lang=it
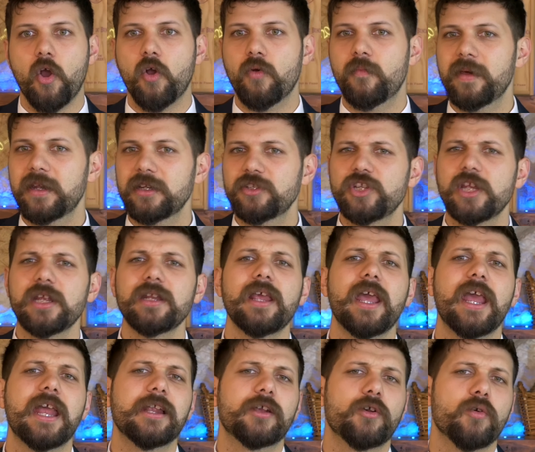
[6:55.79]

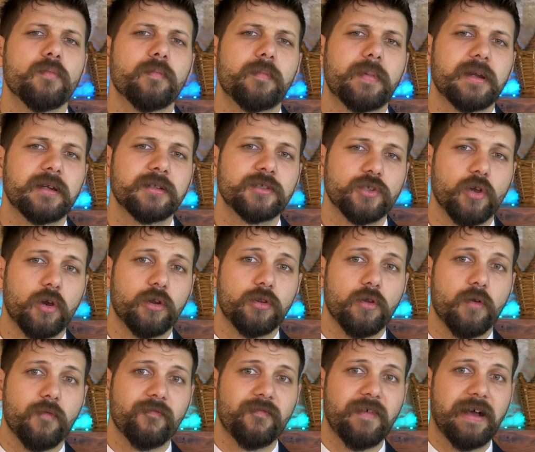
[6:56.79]
Obergene e il
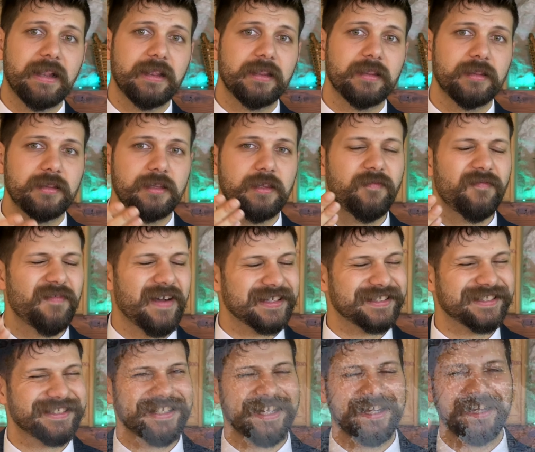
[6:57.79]
comprensorio Val di
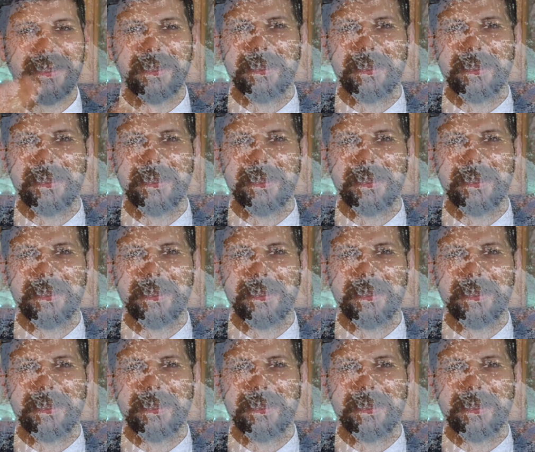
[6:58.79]
Fassa